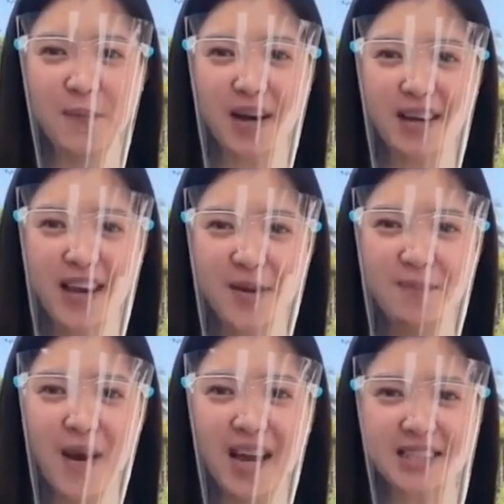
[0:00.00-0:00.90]

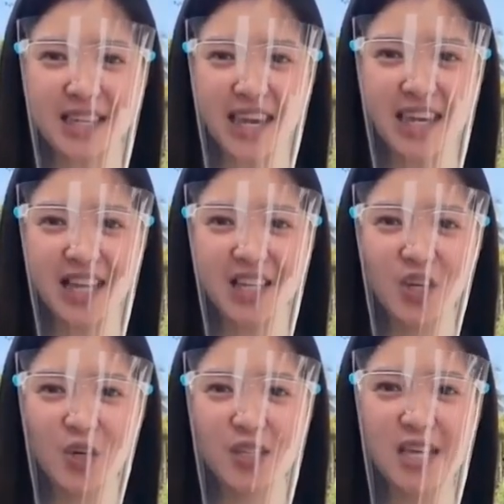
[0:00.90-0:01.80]
Pakleb para sa Eagle
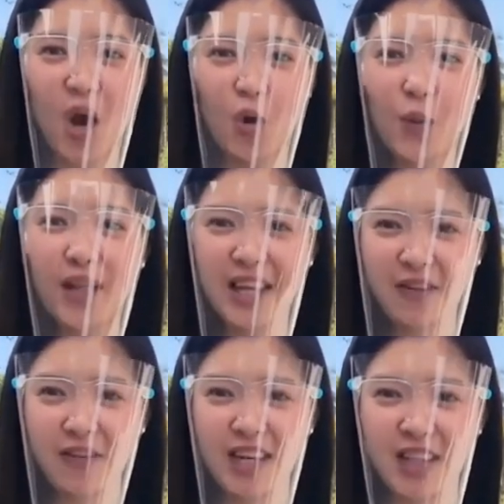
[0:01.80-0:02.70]
News, we
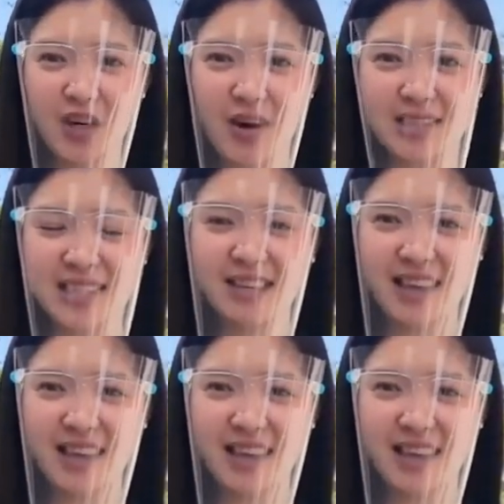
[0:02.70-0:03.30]
live in interesting